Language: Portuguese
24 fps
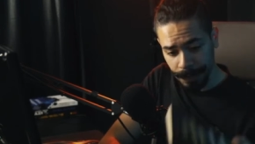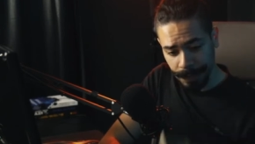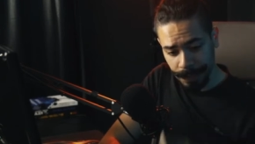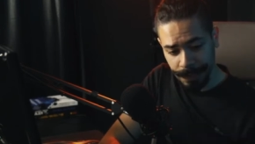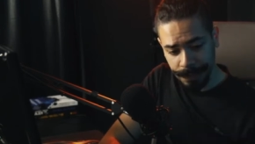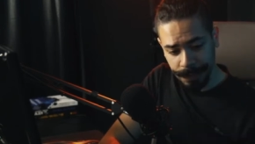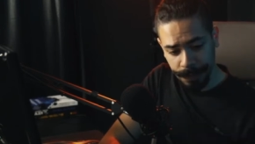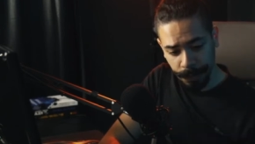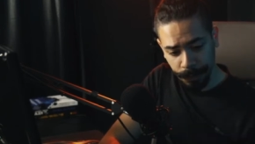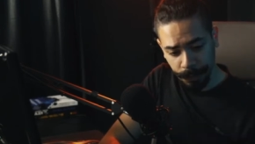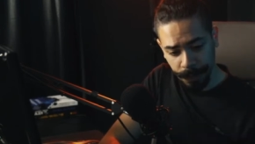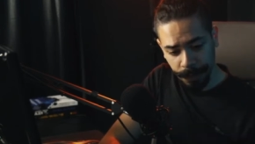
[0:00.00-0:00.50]

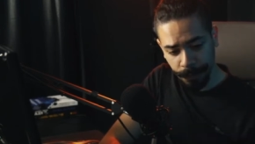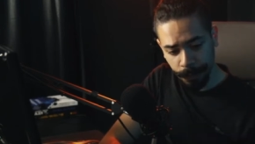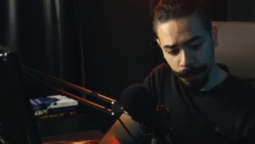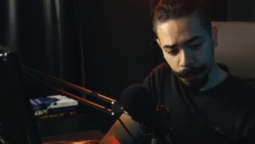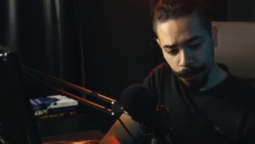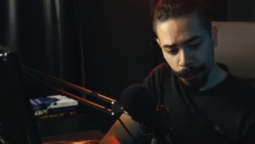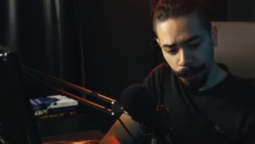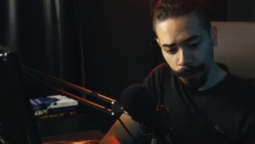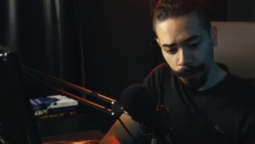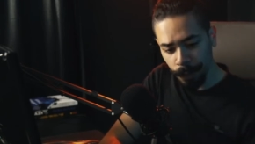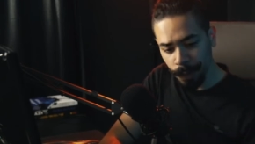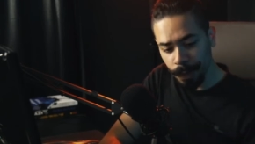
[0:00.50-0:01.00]
Esse é um livro
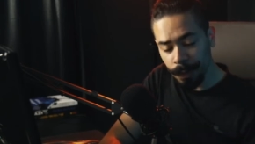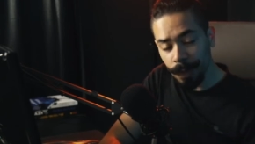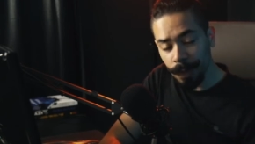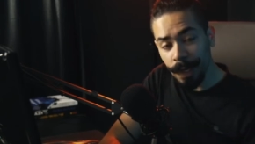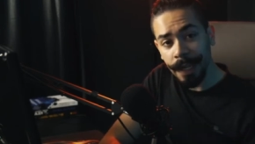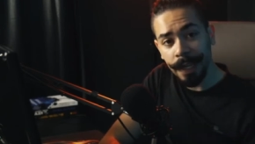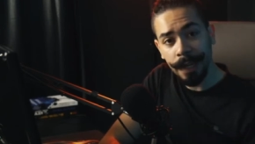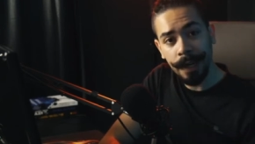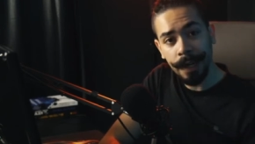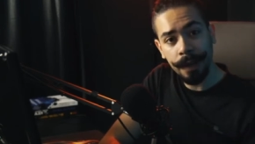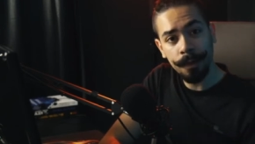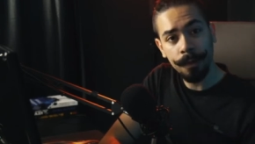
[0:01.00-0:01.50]
muito
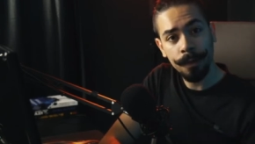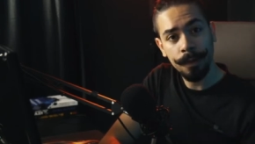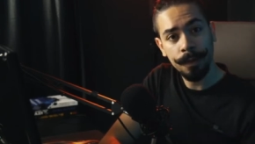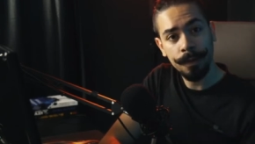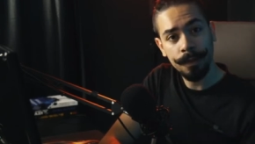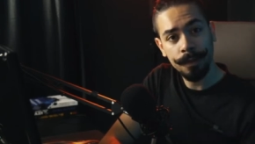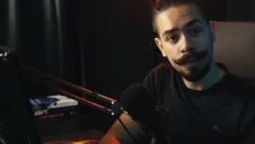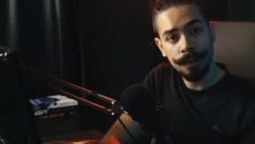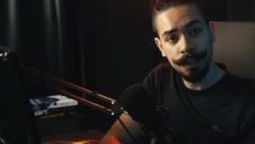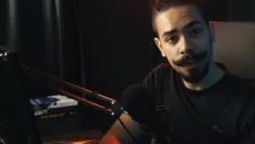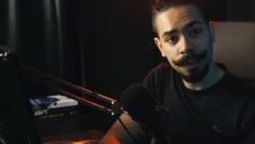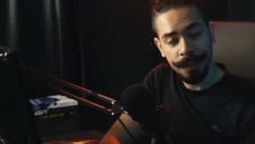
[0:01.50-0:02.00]

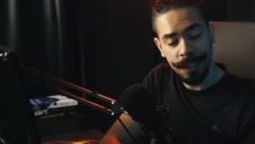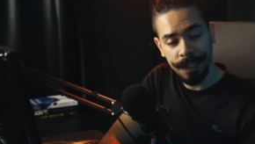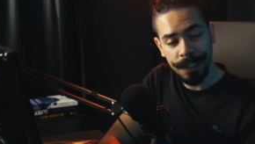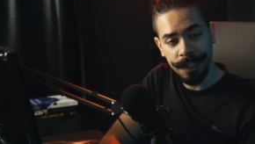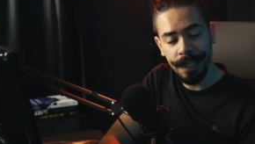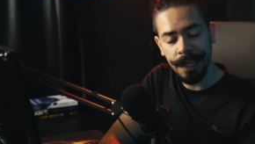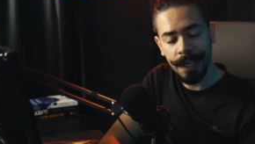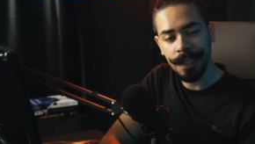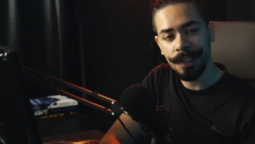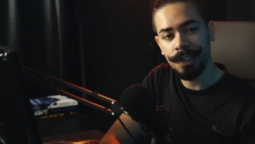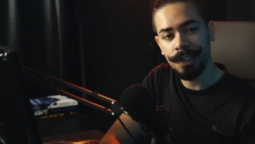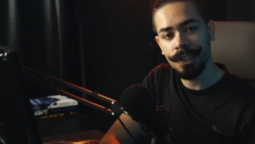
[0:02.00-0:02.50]
legal, de
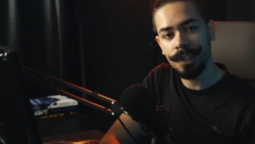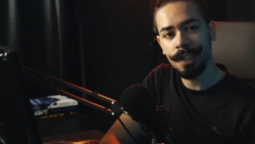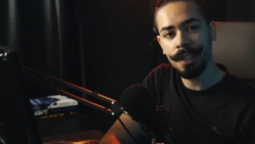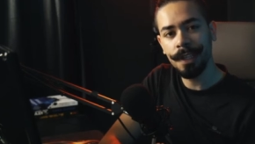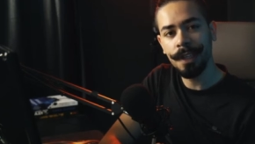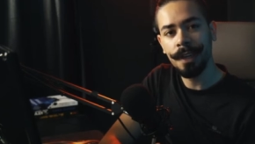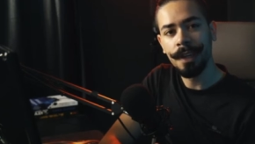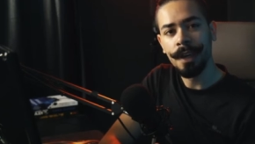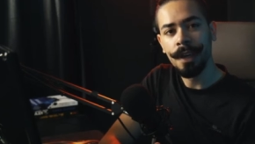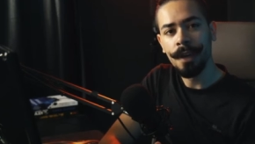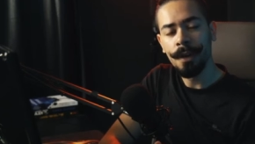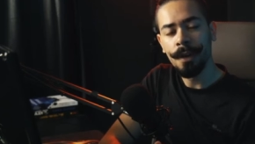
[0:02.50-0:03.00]
verdade,
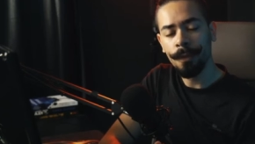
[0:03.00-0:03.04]
que